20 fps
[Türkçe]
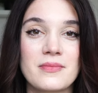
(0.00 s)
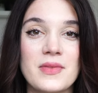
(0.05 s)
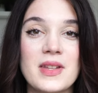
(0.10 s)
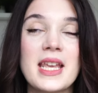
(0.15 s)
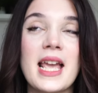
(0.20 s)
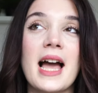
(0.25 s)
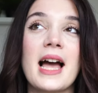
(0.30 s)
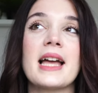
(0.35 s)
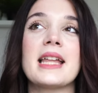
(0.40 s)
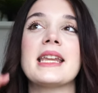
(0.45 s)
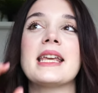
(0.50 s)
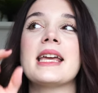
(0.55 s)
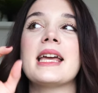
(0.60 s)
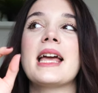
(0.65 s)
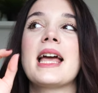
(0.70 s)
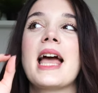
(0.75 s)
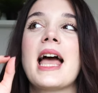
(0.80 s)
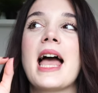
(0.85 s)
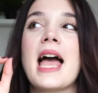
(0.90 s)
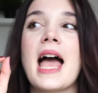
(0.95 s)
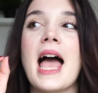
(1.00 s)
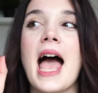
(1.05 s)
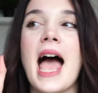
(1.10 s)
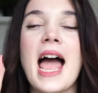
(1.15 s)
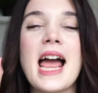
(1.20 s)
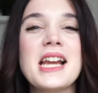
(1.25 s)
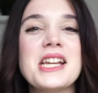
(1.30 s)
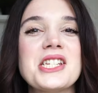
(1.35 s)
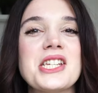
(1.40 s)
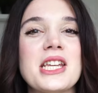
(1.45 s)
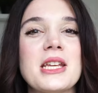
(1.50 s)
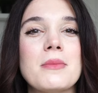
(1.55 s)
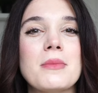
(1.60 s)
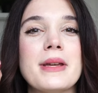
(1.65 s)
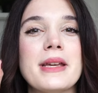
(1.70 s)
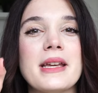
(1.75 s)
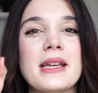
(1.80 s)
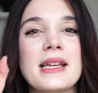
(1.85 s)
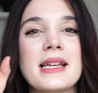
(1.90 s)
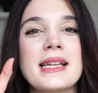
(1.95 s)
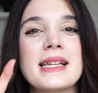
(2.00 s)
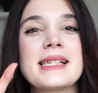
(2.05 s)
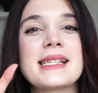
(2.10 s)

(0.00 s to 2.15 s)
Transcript: yani her şeyi bir